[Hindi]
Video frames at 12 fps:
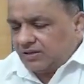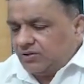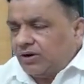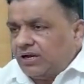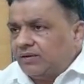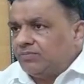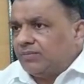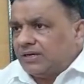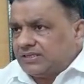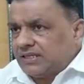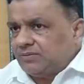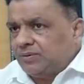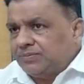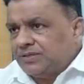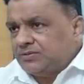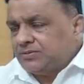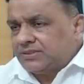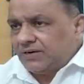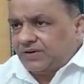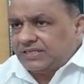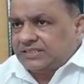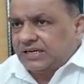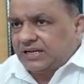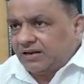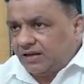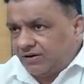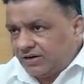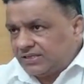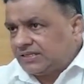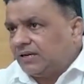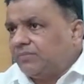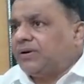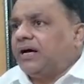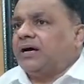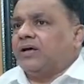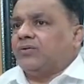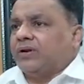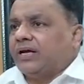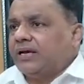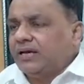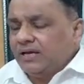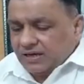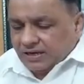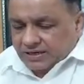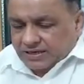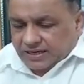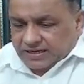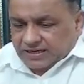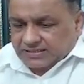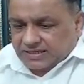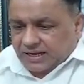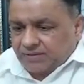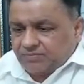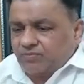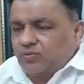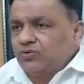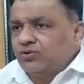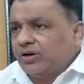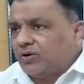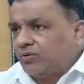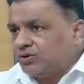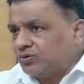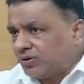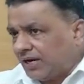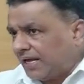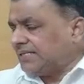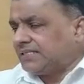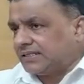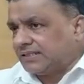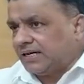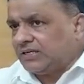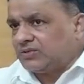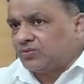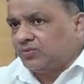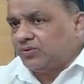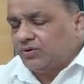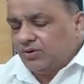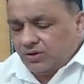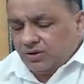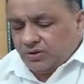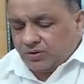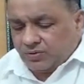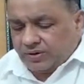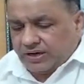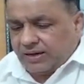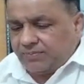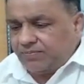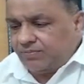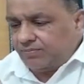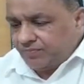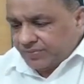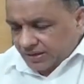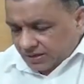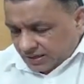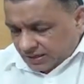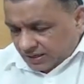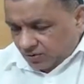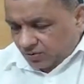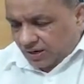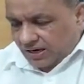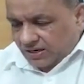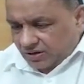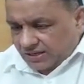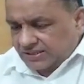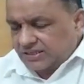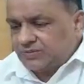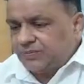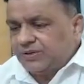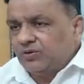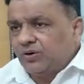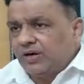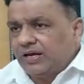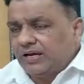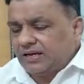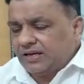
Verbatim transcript: दो आलम हज़रत मोहम्मद मुस्तफ़ा सल्ला अलैहि का कानून है कि इस्लाम को जो है कोई झुटला नहीं सकता इसको क्योंकि अब कुरान और हदीस में जो है